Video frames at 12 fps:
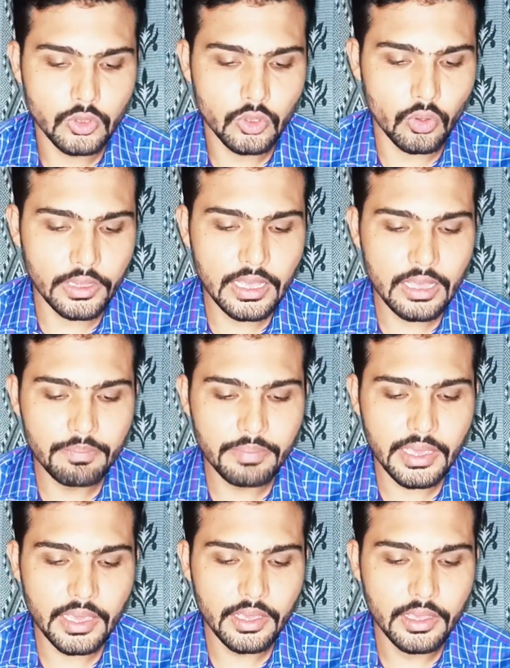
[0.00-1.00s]
तो यहाँ
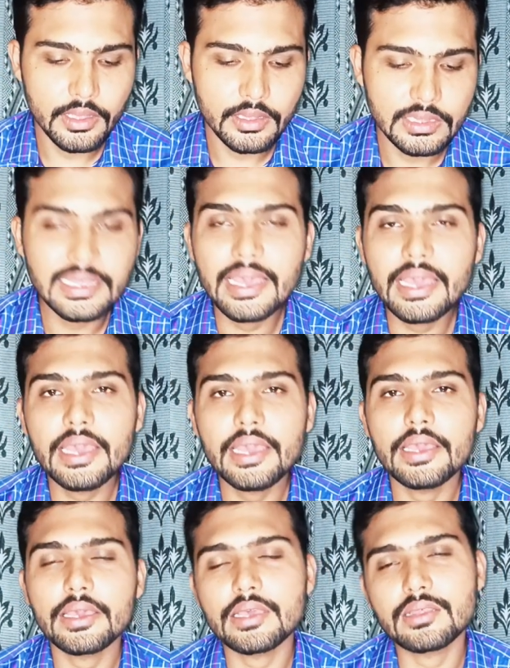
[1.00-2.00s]
पे दे
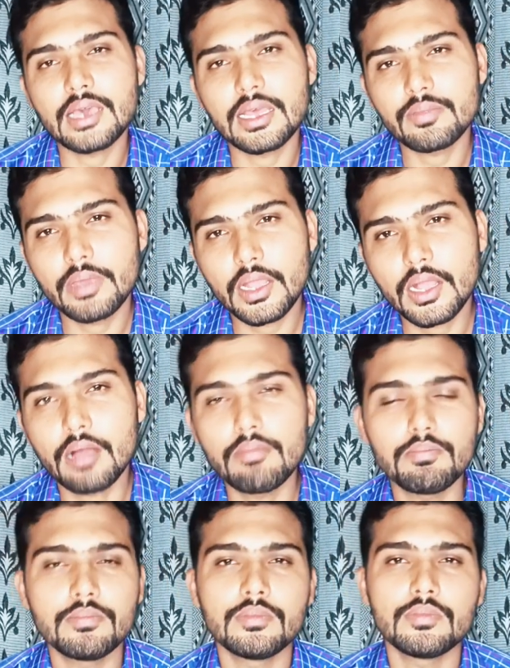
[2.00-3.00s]
के साथ में कम